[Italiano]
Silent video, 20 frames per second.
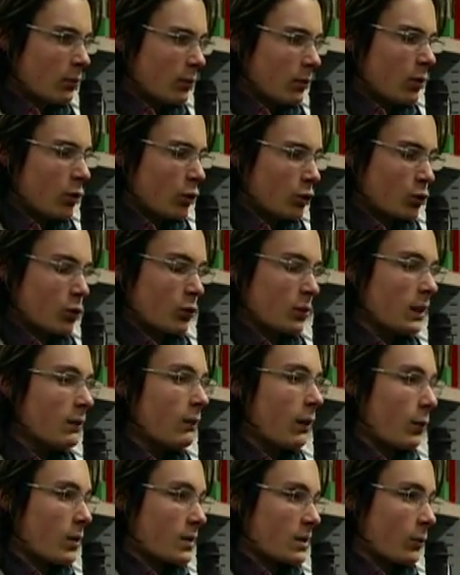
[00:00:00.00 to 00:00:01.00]

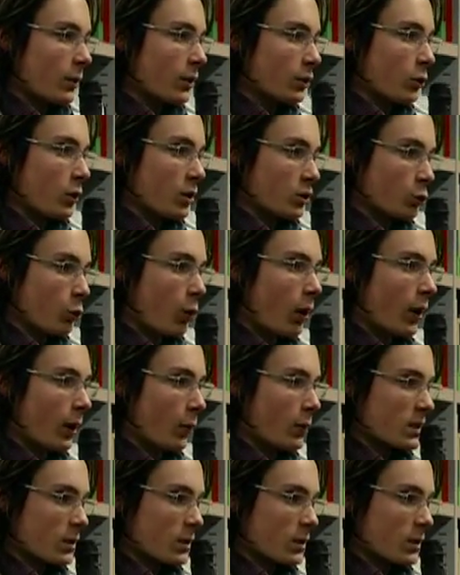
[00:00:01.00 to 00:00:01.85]
costruttiva quasi quanto la scuola,